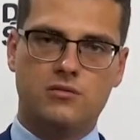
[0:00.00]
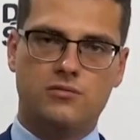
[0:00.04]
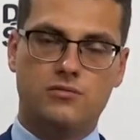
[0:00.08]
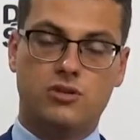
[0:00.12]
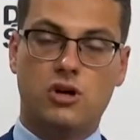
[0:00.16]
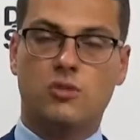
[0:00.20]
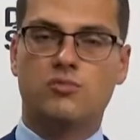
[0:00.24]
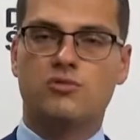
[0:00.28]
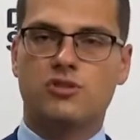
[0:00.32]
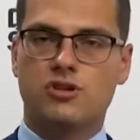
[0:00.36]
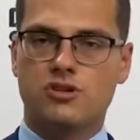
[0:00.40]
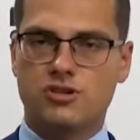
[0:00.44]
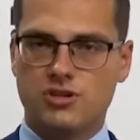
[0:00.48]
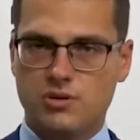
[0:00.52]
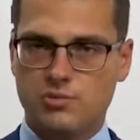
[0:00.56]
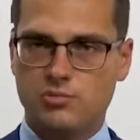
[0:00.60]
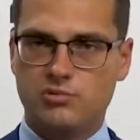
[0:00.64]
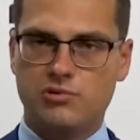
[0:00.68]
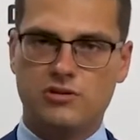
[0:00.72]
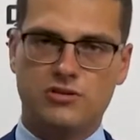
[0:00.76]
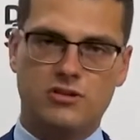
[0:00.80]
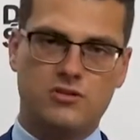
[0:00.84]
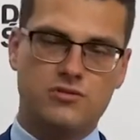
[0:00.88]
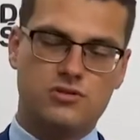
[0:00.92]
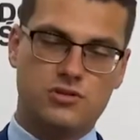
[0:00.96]
Dobrze, że
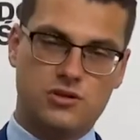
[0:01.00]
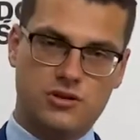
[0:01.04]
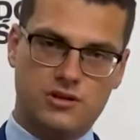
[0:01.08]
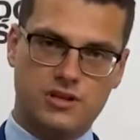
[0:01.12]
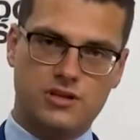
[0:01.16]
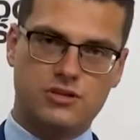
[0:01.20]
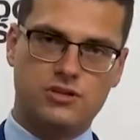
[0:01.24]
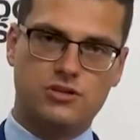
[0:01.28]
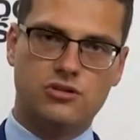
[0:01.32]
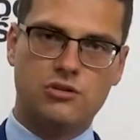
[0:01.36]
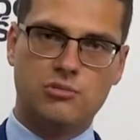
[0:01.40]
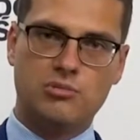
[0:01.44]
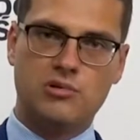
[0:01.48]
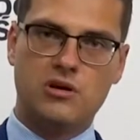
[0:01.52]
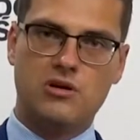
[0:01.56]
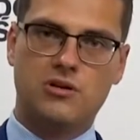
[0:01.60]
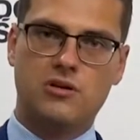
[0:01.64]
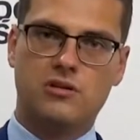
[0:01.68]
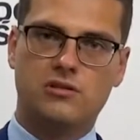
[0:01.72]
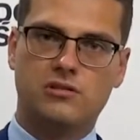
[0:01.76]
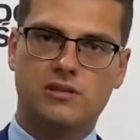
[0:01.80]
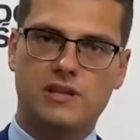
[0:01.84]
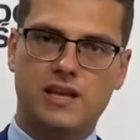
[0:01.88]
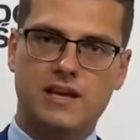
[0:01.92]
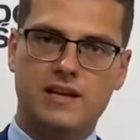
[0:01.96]
płyną, szkoda, że
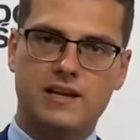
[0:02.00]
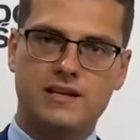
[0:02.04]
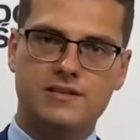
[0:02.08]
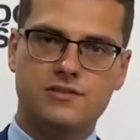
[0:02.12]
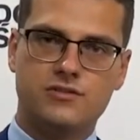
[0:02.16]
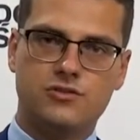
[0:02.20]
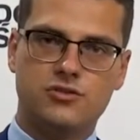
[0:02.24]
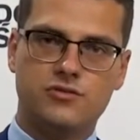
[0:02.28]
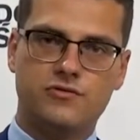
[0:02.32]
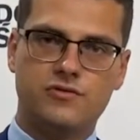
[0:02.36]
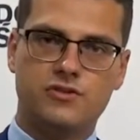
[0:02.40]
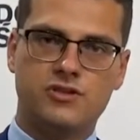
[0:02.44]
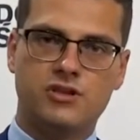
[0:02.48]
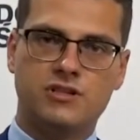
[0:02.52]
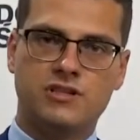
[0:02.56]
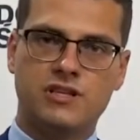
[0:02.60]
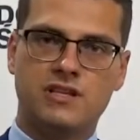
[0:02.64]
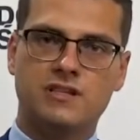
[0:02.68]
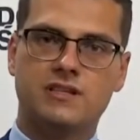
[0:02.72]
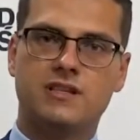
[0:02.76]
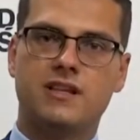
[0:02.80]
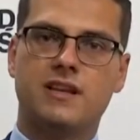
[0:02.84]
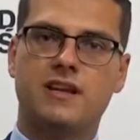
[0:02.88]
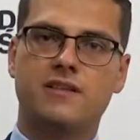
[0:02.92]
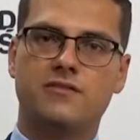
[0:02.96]
dopiero teraz. Oczywiście
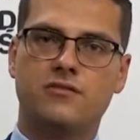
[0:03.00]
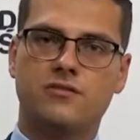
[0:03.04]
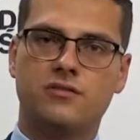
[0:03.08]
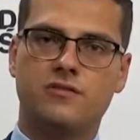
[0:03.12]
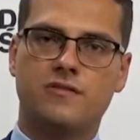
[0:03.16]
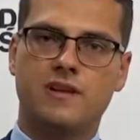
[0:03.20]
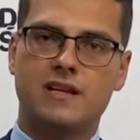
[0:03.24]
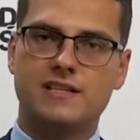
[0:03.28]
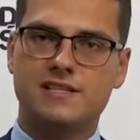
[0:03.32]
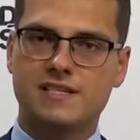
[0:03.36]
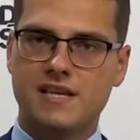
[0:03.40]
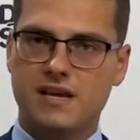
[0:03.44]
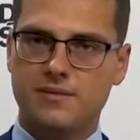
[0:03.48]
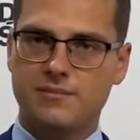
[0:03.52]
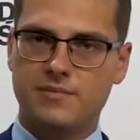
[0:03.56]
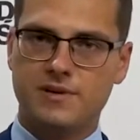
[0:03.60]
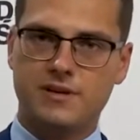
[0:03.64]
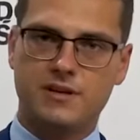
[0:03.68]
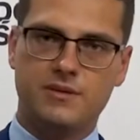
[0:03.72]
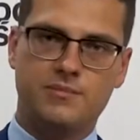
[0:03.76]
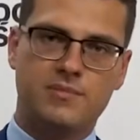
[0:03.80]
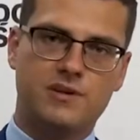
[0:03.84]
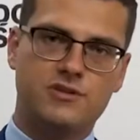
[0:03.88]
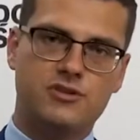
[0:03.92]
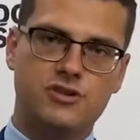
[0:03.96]
ten trend
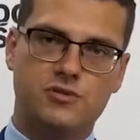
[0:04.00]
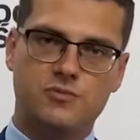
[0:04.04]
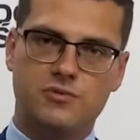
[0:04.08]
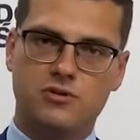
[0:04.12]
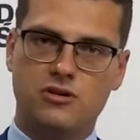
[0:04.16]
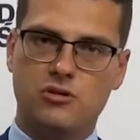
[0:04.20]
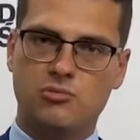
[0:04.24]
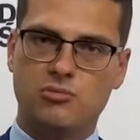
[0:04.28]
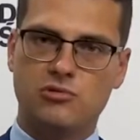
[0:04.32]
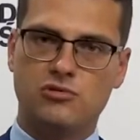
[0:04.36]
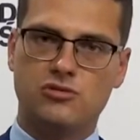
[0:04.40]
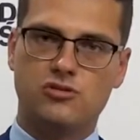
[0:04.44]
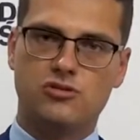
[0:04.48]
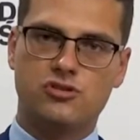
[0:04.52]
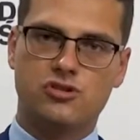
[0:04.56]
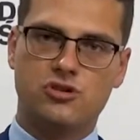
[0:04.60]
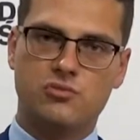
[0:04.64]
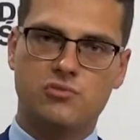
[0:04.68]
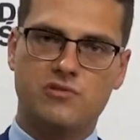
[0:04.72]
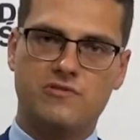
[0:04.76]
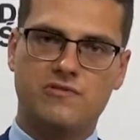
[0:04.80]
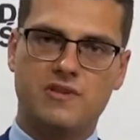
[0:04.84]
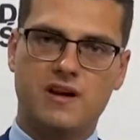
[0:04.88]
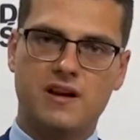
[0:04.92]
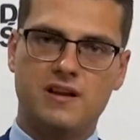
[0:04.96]
odwracamy i będziemy go
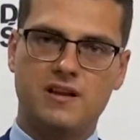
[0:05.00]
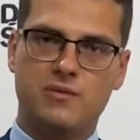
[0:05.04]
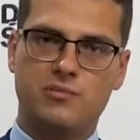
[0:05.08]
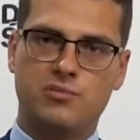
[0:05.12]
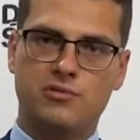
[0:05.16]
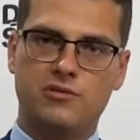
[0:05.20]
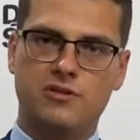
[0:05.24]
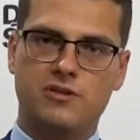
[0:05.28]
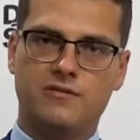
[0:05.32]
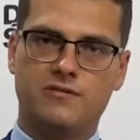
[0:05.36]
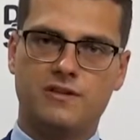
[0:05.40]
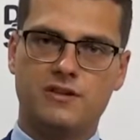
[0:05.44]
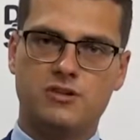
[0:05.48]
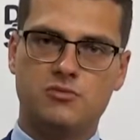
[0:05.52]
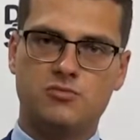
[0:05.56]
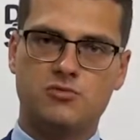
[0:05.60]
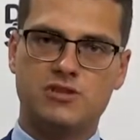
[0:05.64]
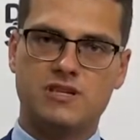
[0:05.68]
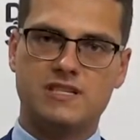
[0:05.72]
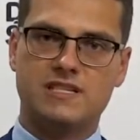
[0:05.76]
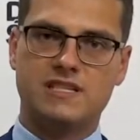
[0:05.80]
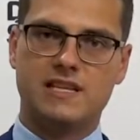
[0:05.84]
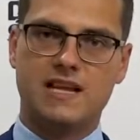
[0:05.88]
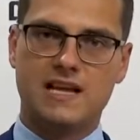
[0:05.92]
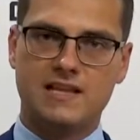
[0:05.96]
podtrzymywali, ponieważ
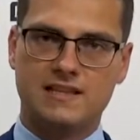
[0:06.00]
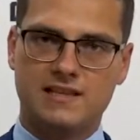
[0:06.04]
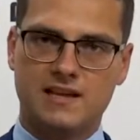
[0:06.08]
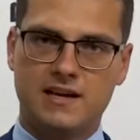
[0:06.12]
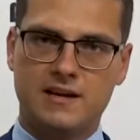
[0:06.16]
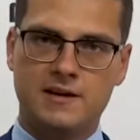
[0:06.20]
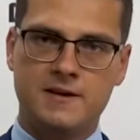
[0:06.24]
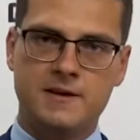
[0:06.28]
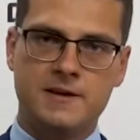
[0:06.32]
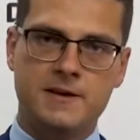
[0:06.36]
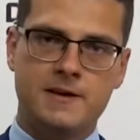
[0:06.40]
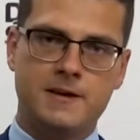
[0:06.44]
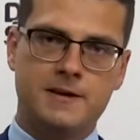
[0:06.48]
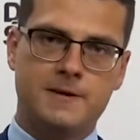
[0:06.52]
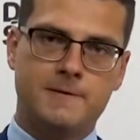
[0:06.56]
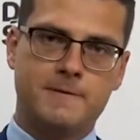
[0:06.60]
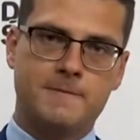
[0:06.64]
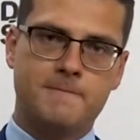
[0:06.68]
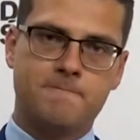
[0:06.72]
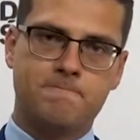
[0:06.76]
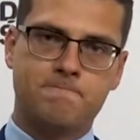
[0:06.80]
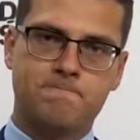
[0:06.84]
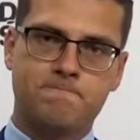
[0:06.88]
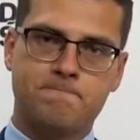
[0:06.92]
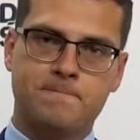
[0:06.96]
przez lata yy,